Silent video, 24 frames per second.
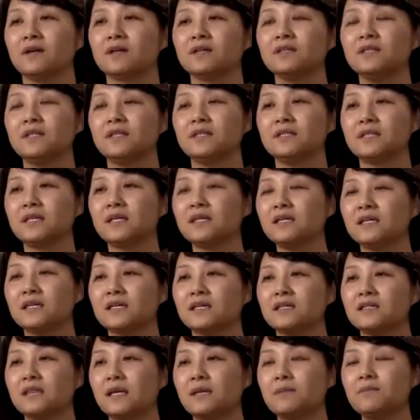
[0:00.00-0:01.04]
근데
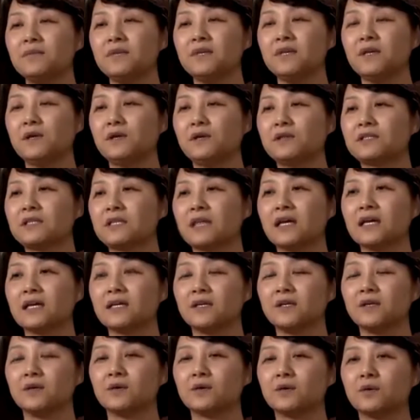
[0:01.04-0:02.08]
이상하게 3개월,
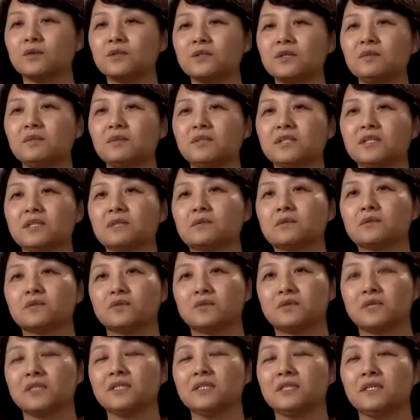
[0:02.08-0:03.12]
4개월, 그때만 되고
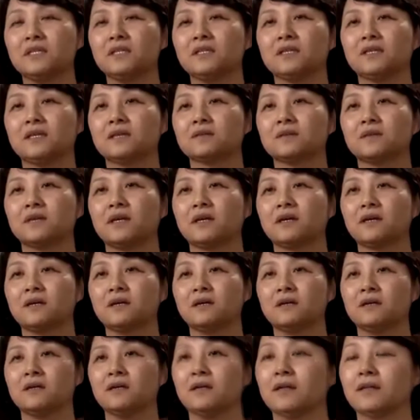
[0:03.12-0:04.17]
유산이
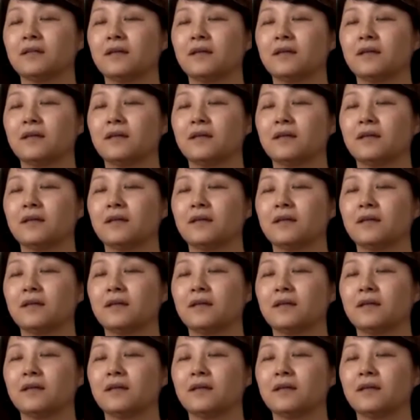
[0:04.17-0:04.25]
되더라고요.